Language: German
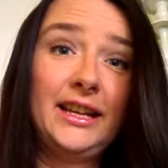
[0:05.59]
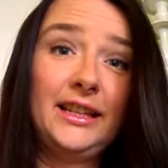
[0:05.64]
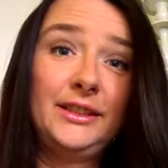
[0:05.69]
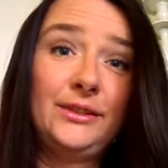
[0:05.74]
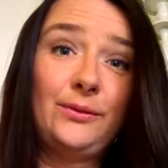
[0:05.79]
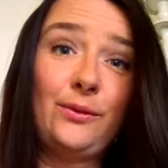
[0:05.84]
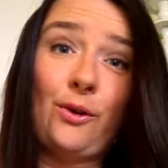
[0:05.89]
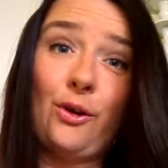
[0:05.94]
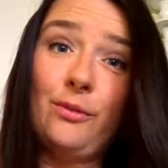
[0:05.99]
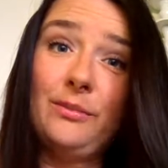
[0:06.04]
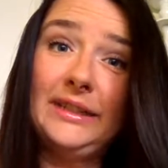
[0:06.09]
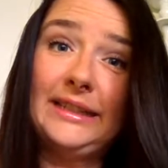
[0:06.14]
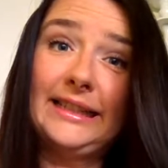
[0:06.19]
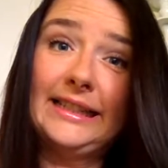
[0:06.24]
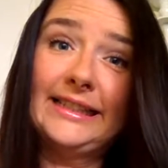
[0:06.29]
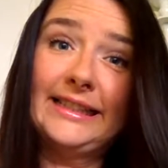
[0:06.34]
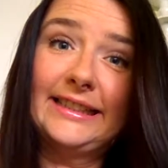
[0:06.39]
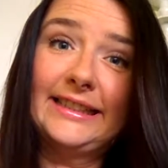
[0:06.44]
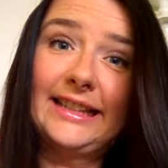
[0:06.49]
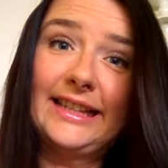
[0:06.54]
Ich freue mich,
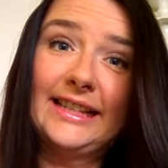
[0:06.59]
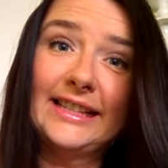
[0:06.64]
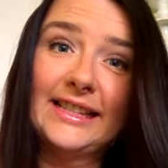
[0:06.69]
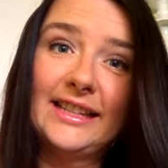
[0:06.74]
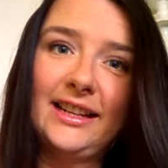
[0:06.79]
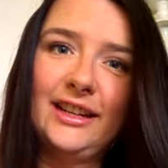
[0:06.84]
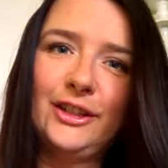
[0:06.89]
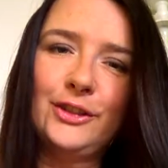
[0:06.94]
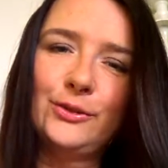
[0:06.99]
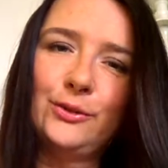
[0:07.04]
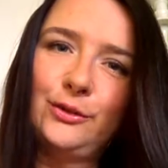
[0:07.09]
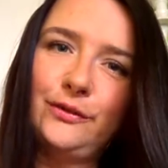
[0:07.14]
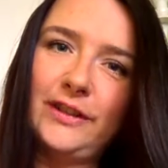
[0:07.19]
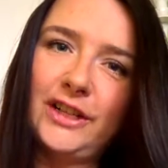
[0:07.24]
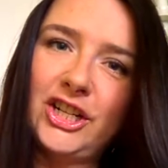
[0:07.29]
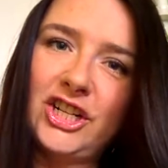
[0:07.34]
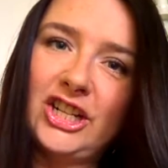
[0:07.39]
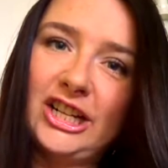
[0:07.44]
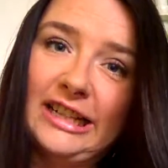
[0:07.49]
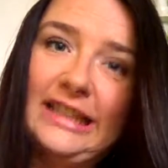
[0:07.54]
dass ihr da seid und
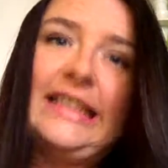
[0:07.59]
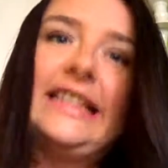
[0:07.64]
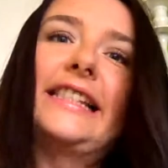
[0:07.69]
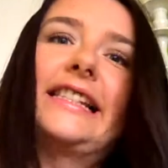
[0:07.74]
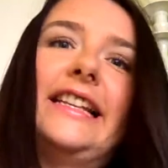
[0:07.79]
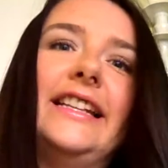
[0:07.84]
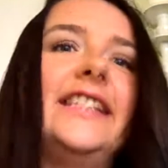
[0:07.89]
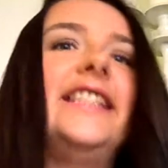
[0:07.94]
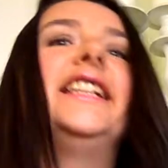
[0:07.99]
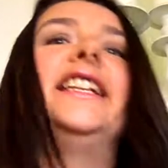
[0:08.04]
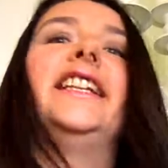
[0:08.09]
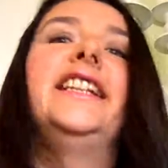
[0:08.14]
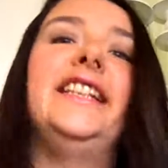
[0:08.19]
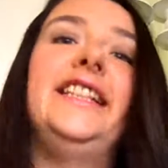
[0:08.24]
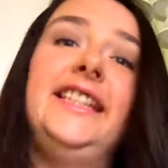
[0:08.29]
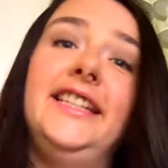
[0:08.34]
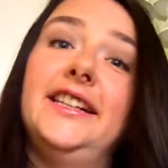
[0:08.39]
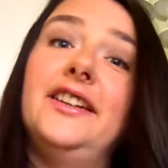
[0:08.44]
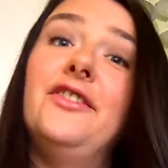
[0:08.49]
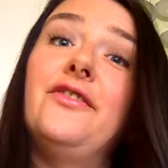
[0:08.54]
wahrscheinlich seid ihr
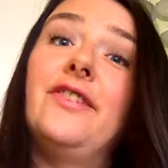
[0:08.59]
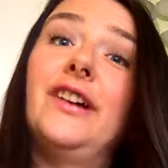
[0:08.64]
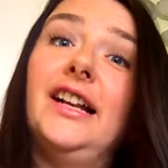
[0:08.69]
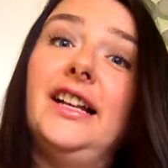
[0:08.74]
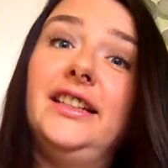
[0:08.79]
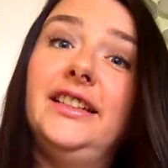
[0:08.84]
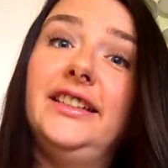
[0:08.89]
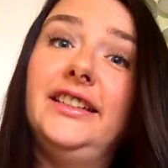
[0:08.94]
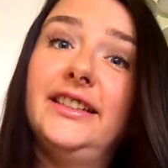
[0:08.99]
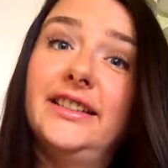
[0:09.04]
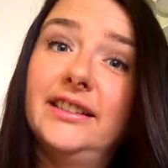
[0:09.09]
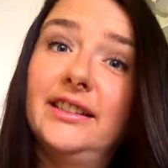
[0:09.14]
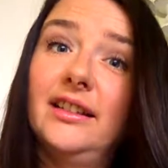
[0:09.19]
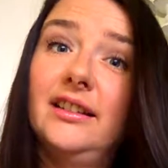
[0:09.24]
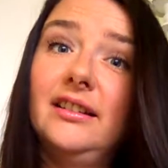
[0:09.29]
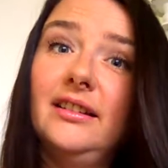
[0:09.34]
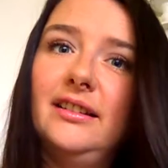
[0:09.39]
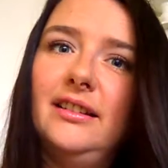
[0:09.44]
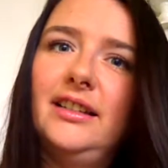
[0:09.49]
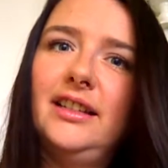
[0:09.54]
hier, weil
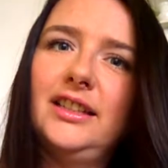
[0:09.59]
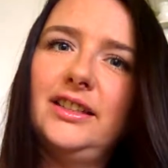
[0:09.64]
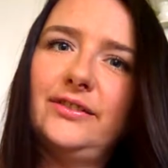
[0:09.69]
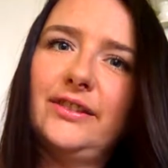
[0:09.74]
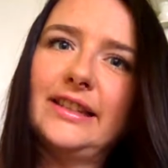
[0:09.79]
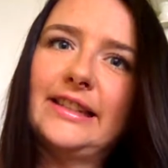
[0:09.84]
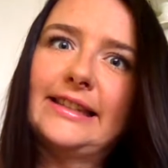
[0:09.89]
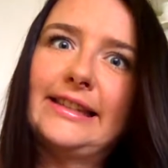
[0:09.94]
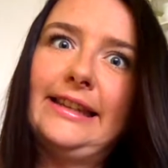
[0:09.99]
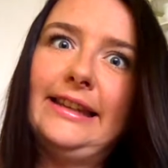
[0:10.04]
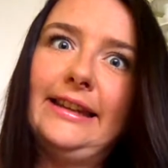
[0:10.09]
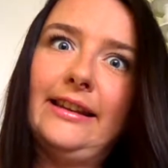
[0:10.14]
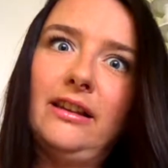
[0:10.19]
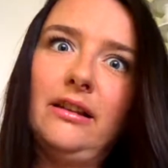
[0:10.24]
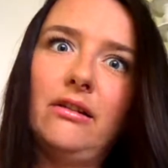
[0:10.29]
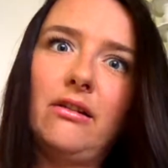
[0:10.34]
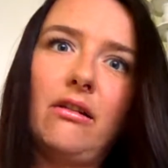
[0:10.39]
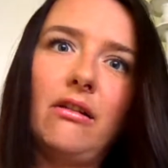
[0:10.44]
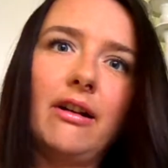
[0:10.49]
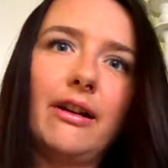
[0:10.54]
ihr etwas
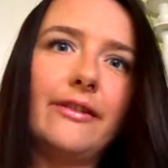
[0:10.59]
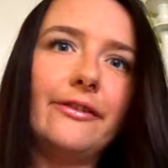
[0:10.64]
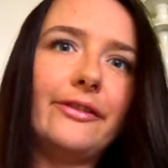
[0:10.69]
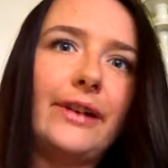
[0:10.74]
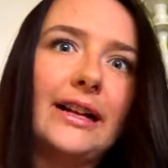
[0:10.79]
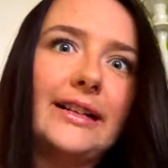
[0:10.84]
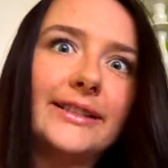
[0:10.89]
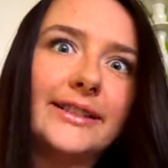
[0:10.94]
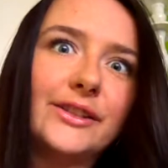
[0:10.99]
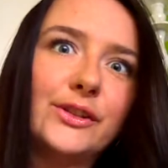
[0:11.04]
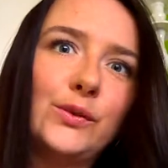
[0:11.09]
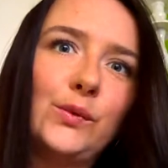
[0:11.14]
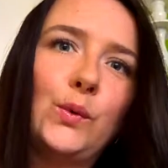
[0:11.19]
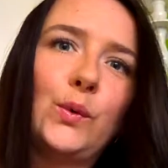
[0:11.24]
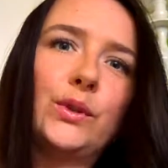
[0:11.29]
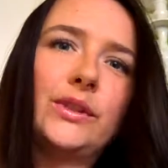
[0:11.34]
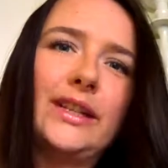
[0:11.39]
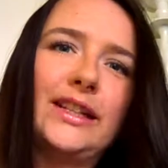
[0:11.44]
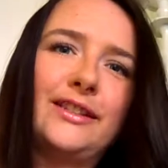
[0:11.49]
gegen eure Falten sucht.